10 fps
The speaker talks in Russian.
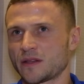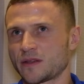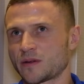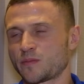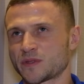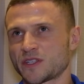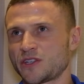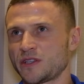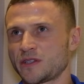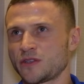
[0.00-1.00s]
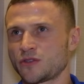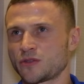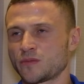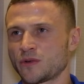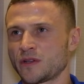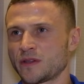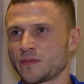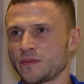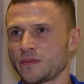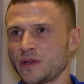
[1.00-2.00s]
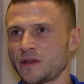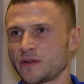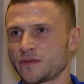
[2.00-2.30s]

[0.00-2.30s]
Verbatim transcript: Так по защите еще более-менее